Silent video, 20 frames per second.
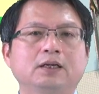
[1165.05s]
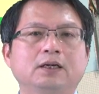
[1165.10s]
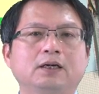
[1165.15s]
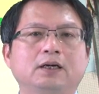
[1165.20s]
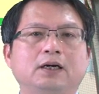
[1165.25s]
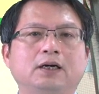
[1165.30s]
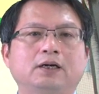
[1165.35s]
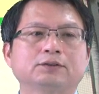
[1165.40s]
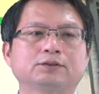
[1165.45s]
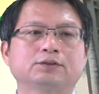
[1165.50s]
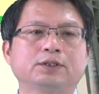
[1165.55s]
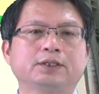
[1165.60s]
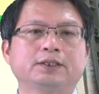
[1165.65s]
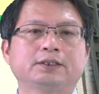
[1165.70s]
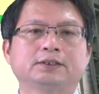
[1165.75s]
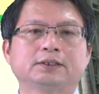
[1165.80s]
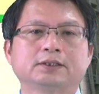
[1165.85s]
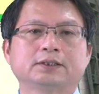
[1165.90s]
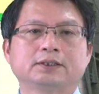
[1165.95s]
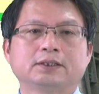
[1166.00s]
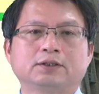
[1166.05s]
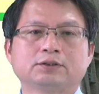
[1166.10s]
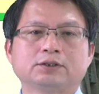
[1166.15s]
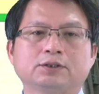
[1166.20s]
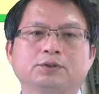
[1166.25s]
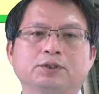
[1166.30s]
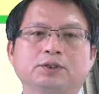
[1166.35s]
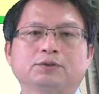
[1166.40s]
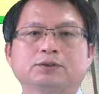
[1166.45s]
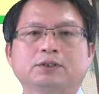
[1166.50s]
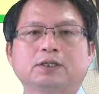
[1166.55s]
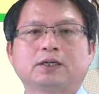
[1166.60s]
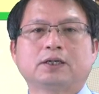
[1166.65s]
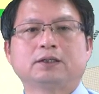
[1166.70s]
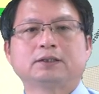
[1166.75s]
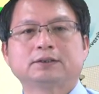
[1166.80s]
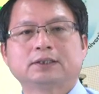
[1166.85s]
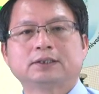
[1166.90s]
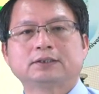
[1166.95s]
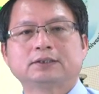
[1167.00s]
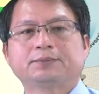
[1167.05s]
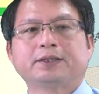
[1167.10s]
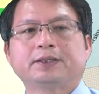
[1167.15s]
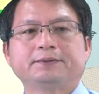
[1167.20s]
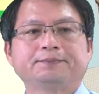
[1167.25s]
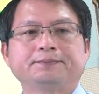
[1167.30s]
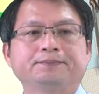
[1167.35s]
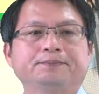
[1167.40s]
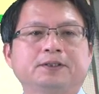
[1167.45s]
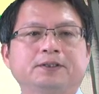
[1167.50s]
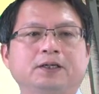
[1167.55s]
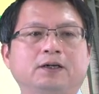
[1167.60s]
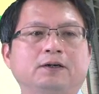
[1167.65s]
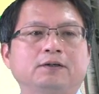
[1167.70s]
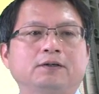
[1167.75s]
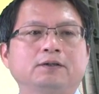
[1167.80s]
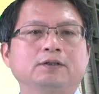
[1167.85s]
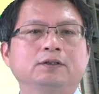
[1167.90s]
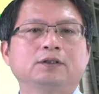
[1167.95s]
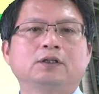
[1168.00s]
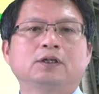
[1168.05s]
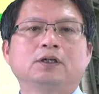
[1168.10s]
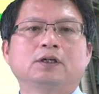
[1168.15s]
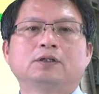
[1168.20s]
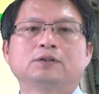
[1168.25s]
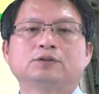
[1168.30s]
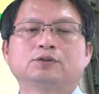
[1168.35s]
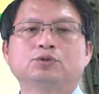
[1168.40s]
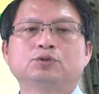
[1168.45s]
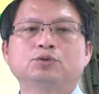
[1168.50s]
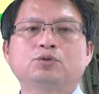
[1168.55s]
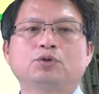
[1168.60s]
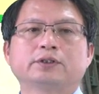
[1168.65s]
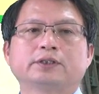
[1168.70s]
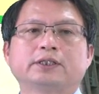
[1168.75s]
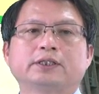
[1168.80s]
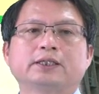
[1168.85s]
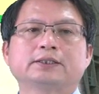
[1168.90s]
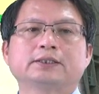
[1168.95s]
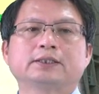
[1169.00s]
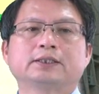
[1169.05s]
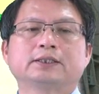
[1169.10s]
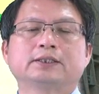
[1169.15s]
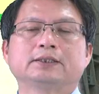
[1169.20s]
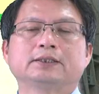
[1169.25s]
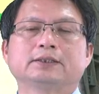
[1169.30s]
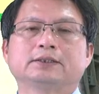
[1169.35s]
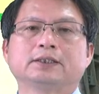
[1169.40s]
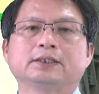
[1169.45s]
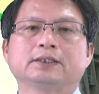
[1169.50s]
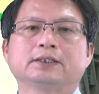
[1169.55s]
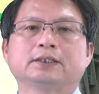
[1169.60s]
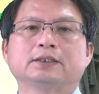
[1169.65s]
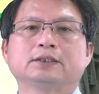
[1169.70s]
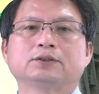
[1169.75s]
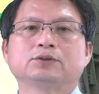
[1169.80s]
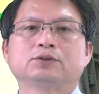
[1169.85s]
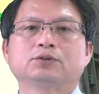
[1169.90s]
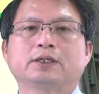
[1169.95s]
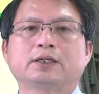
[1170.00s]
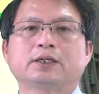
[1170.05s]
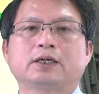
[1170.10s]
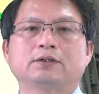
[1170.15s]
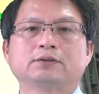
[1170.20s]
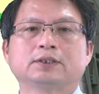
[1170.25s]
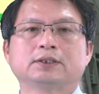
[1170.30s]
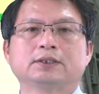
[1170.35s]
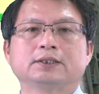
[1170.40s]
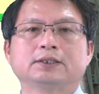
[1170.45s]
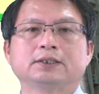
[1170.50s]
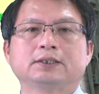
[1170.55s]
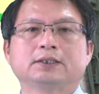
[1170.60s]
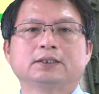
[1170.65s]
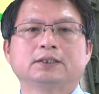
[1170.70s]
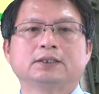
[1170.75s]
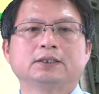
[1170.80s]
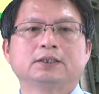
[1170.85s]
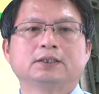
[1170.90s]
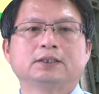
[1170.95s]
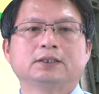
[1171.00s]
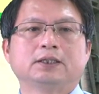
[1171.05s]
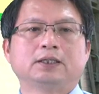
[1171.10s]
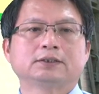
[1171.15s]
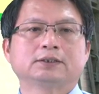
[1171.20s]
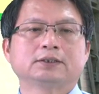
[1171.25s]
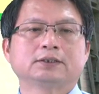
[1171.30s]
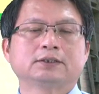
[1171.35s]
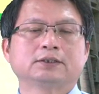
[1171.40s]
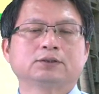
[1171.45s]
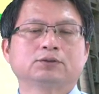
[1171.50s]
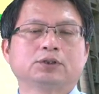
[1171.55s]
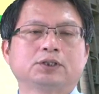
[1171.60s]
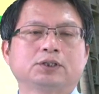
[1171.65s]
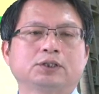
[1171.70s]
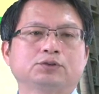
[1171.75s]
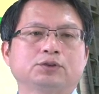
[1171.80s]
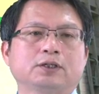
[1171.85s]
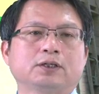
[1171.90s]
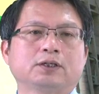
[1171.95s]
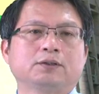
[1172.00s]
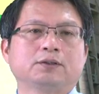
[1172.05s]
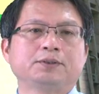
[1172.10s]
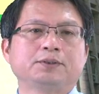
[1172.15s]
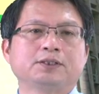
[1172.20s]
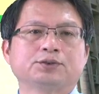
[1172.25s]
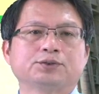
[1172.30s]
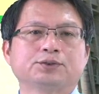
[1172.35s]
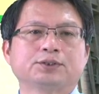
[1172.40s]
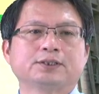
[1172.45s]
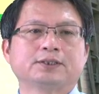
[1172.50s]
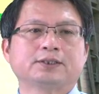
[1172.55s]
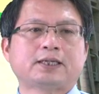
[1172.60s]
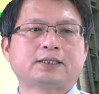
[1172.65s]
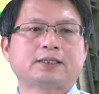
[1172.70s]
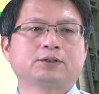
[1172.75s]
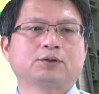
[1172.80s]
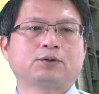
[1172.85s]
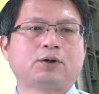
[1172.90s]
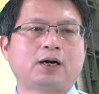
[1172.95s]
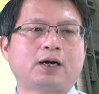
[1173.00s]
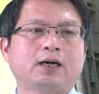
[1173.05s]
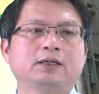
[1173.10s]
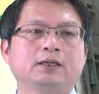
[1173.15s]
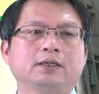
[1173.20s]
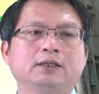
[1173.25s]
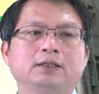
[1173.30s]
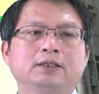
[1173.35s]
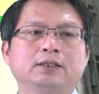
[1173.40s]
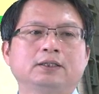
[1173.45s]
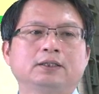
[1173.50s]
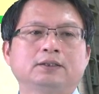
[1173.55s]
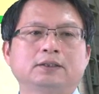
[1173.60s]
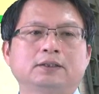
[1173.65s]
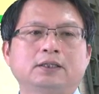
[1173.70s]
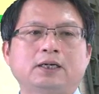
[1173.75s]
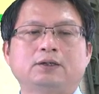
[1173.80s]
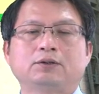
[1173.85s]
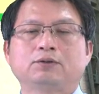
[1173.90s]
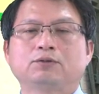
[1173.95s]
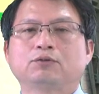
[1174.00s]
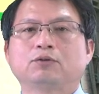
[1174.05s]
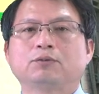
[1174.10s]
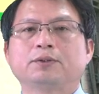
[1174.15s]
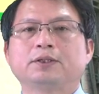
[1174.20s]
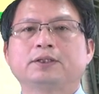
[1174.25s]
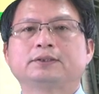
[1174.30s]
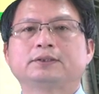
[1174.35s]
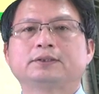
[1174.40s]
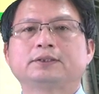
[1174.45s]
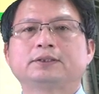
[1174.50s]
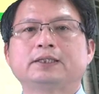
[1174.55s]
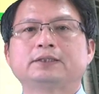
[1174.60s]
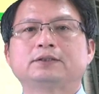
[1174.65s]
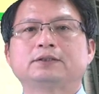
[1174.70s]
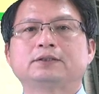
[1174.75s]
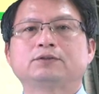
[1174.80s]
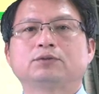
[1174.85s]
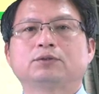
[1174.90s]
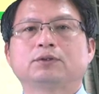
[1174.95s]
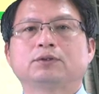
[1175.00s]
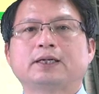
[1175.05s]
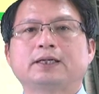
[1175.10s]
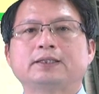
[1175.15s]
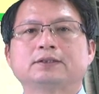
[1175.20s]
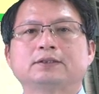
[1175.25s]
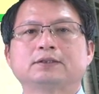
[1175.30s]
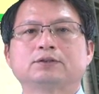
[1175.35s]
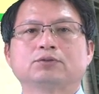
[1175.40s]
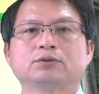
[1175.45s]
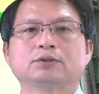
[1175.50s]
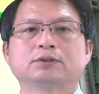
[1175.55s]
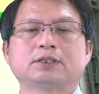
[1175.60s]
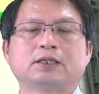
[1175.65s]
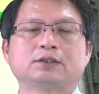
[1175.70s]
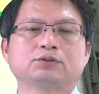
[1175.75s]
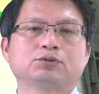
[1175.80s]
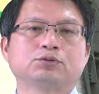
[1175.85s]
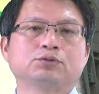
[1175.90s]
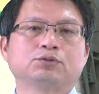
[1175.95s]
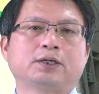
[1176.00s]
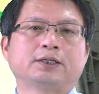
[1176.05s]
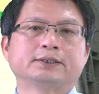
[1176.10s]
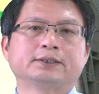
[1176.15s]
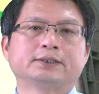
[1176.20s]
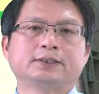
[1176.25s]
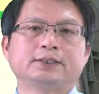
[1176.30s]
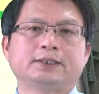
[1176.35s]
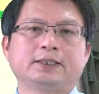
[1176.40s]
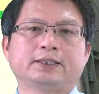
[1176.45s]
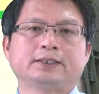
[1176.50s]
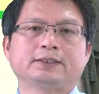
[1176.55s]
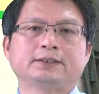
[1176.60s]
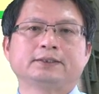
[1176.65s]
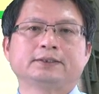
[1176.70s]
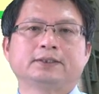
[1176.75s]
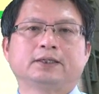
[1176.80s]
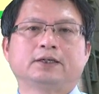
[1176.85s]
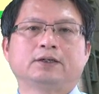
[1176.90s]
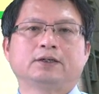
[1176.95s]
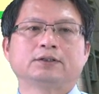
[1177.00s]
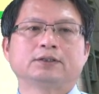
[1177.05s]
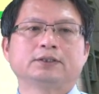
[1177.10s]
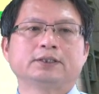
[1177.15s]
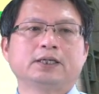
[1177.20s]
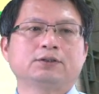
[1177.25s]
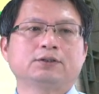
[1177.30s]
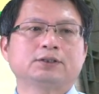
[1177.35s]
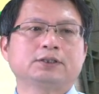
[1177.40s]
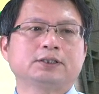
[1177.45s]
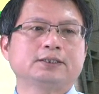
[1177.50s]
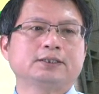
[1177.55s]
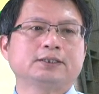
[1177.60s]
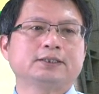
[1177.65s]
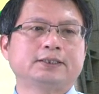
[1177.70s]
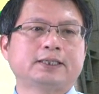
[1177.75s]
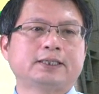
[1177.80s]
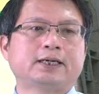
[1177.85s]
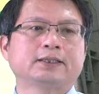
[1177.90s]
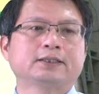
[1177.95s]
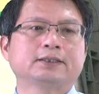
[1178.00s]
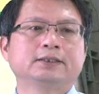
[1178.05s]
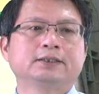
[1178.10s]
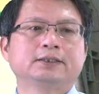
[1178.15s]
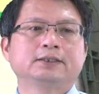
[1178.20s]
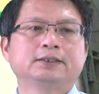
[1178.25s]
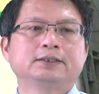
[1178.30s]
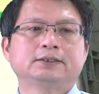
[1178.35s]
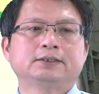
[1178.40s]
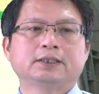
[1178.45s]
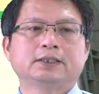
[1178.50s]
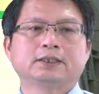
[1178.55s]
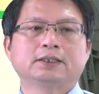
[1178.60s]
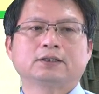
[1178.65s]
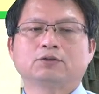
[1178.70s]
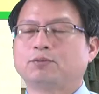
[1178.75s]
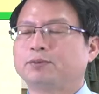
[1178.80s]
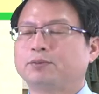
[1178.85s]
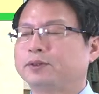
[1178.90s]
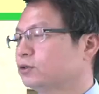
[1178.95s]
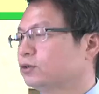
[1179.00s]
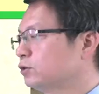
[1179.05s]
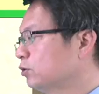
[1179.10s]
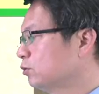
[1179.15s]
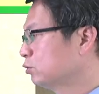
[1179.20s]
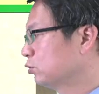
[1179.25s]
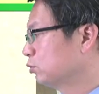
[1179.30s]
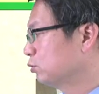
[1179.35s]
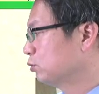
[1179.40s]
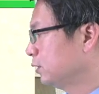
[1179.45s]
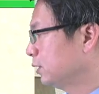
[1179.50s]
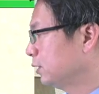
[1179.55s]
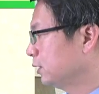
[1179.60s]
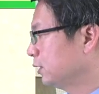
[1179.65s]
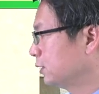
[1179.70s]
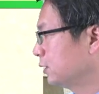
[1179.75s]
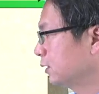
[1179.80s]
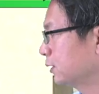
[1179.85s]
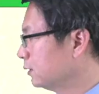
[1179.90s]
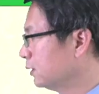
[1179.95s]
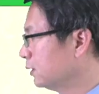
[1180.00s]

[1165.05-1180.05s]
好，所以这个条件会用到了，在这边，啊，如果它的这个最高的一个呃生存段量最高的密数是三的话，那我们在做开始做长出瓦之前，啊，要先将这个我们要送出去的这个资